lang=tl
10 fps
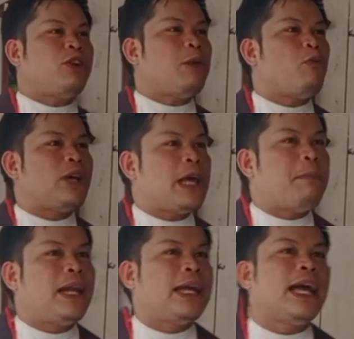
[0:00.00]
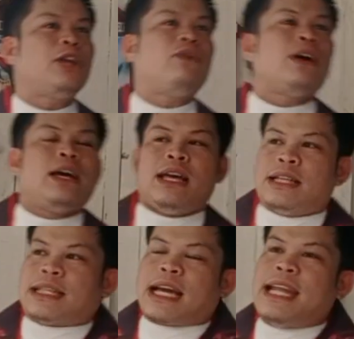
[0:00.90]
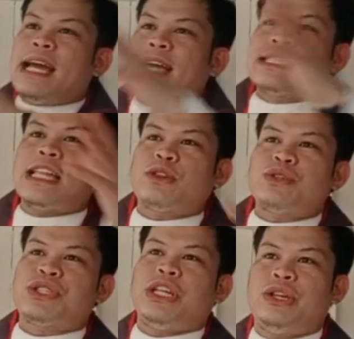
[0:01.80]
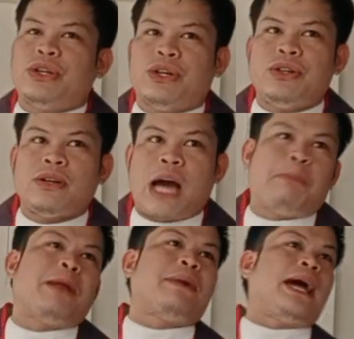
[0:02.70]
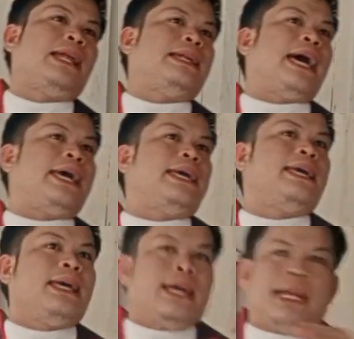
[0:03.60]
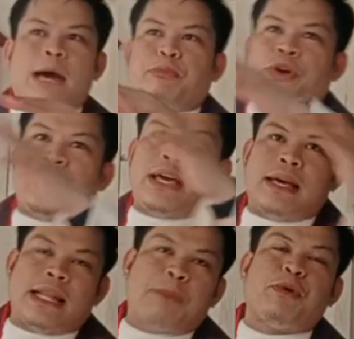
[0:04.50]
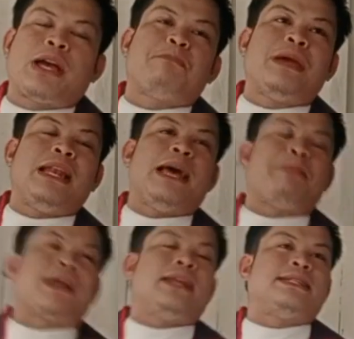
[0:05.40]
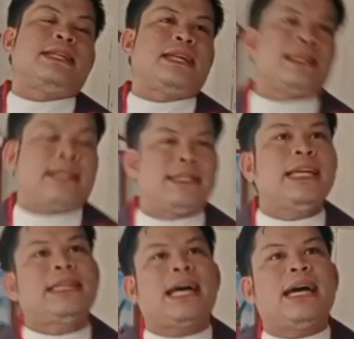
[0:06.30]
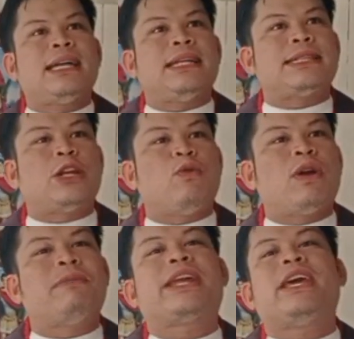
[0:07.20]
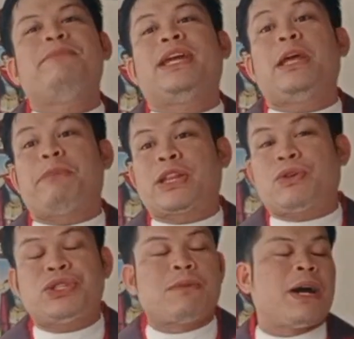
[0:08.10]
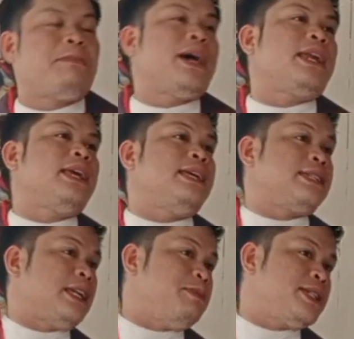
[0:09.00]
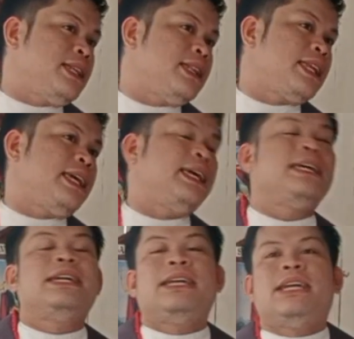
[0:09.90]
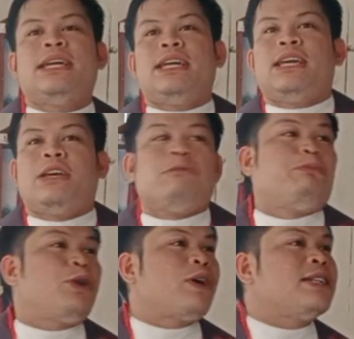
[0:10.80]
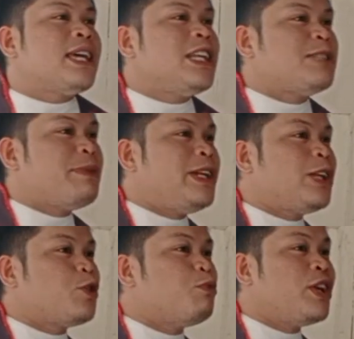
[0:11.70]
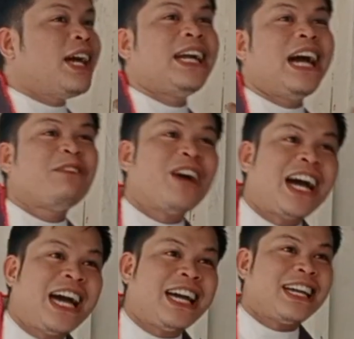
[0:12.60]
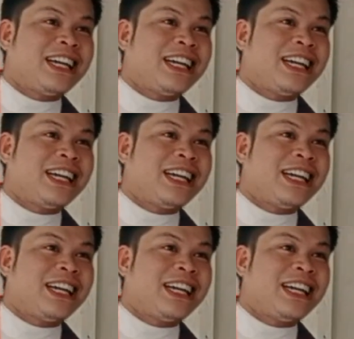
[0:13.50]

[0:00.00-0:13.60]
dito na mo nahibal ang anong sa kadagang santos dito, apoy pagali na ay napoy napoy kapilya para ni Santa Teresita, ni San Juan Maria Vianney, patron sa mga pare, San Vicente. Pero kasan Expedito mo idaghang mga